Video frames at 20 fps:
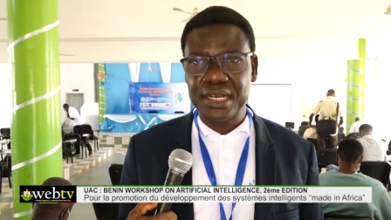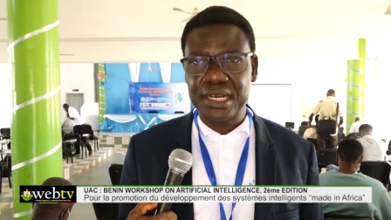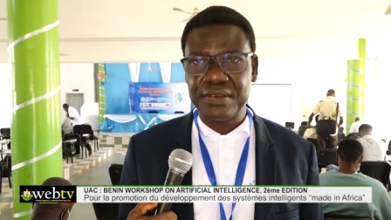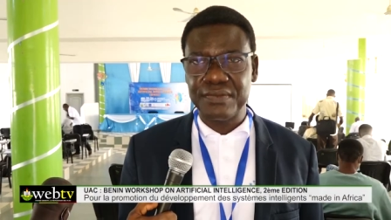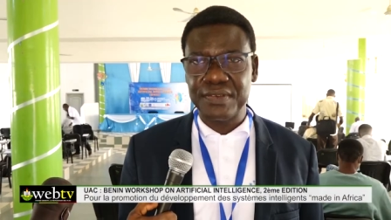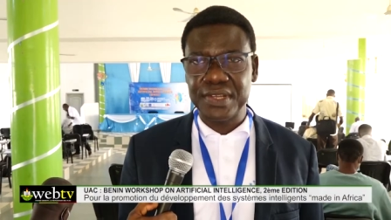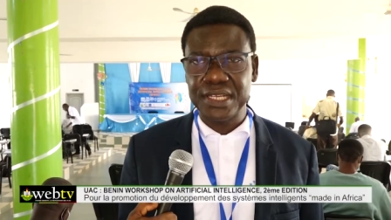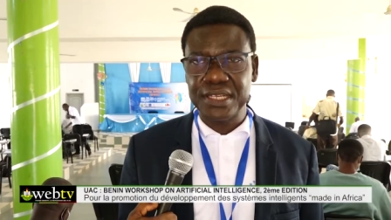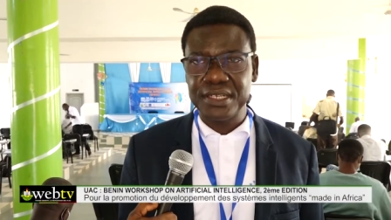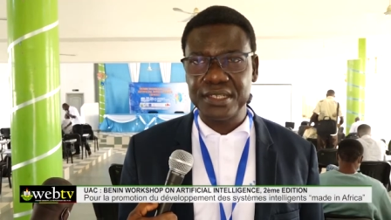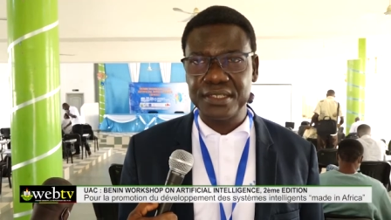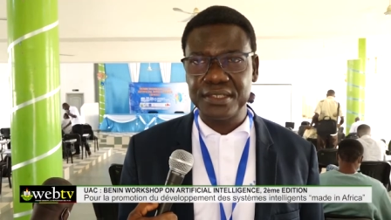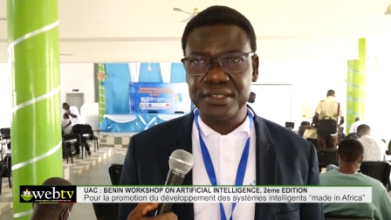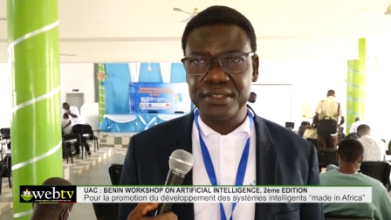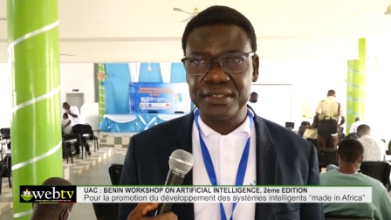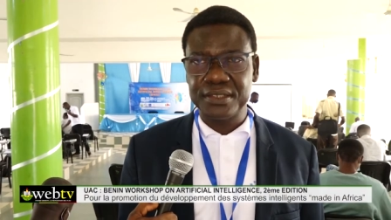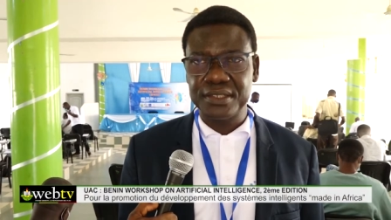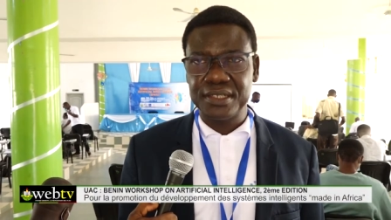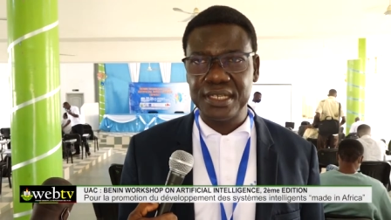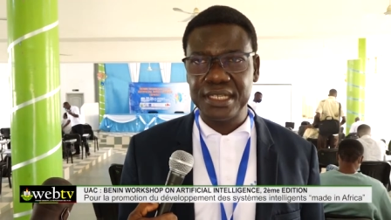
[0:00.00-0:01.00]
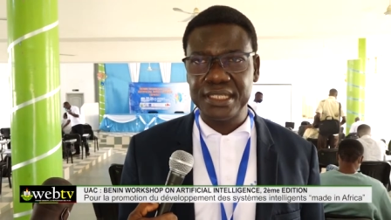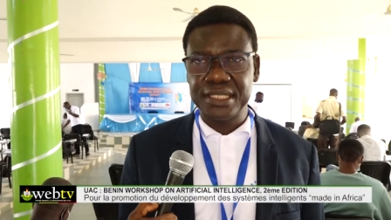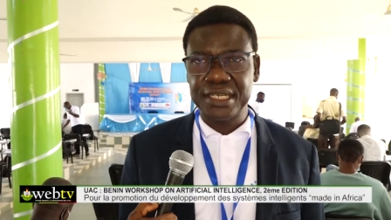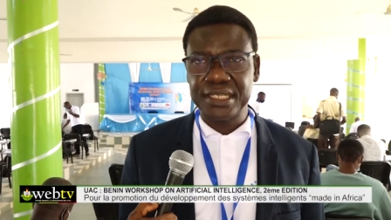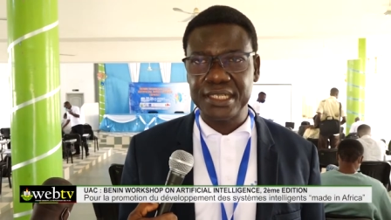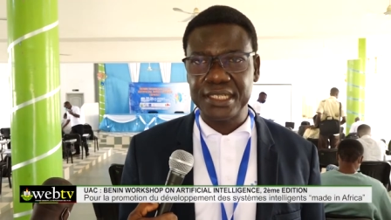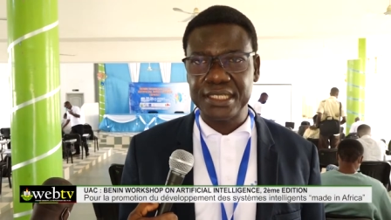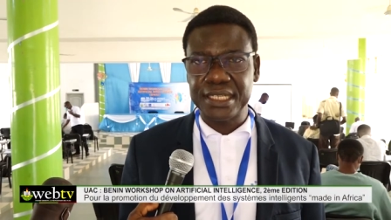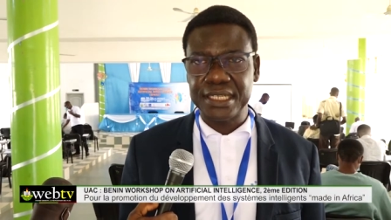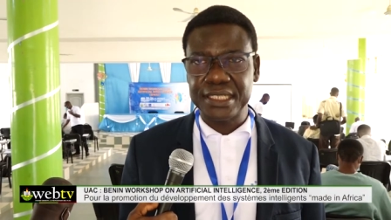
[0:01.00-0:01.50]
avec euh,
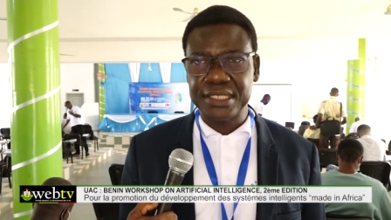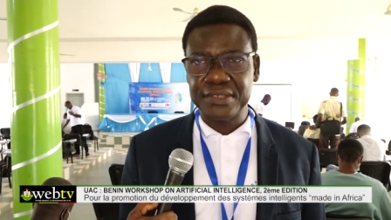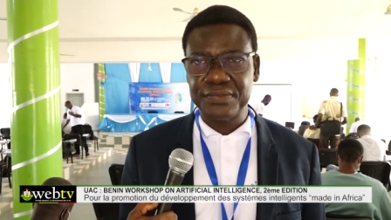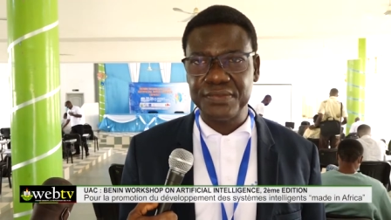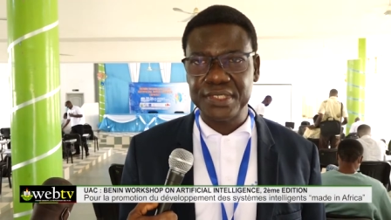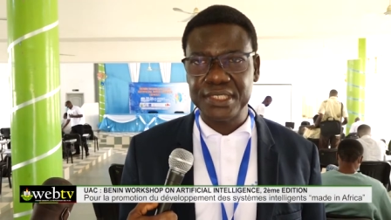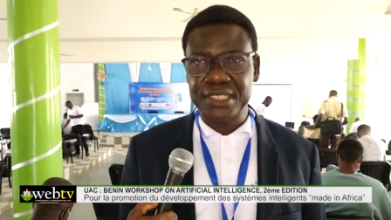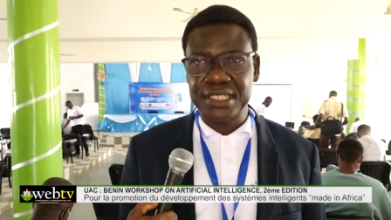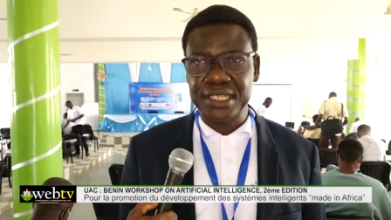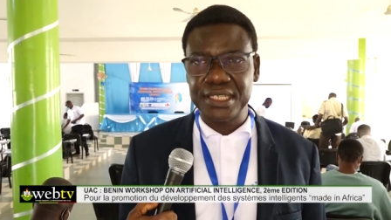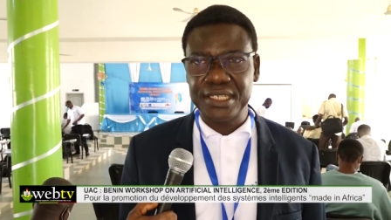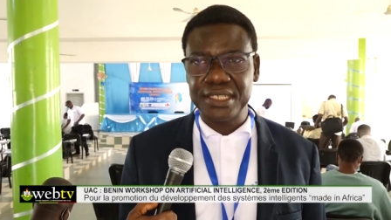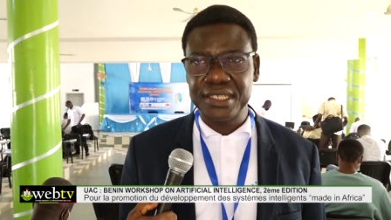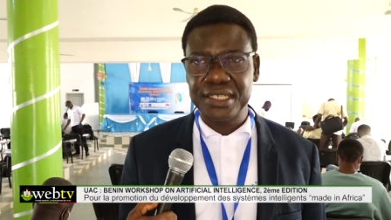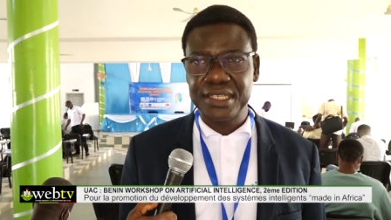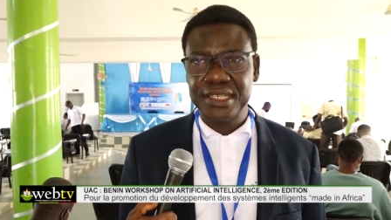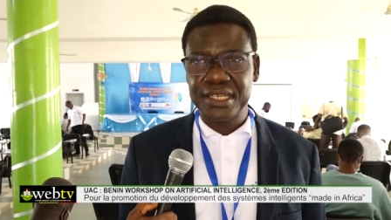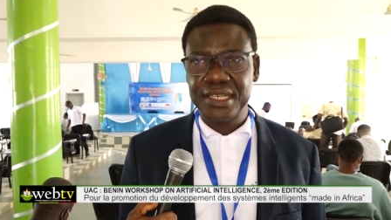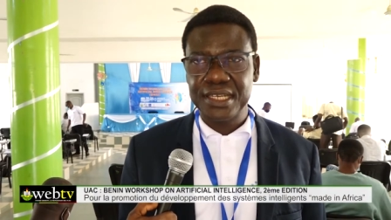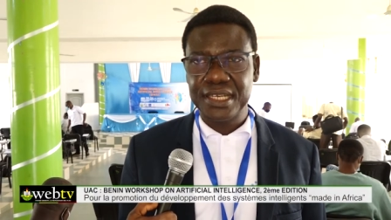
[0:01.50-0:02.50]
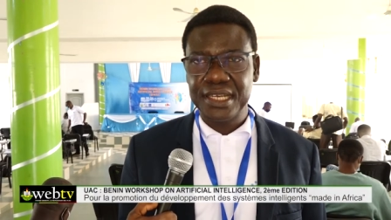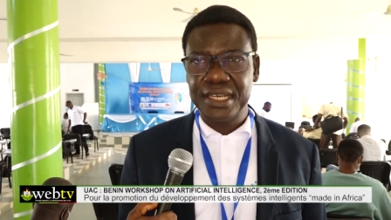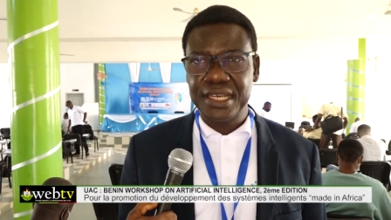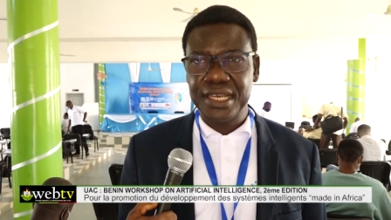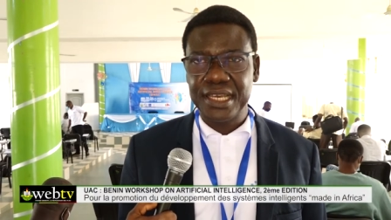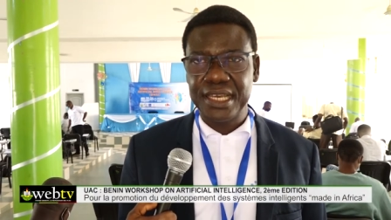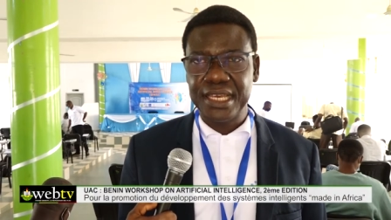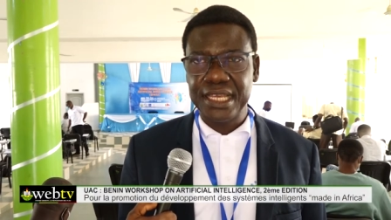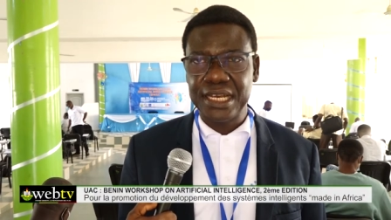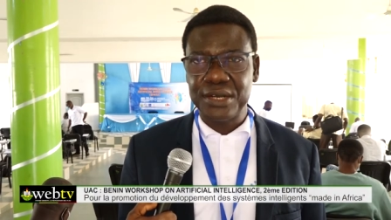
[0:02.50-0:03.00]
l'intelligence artificielle. Il y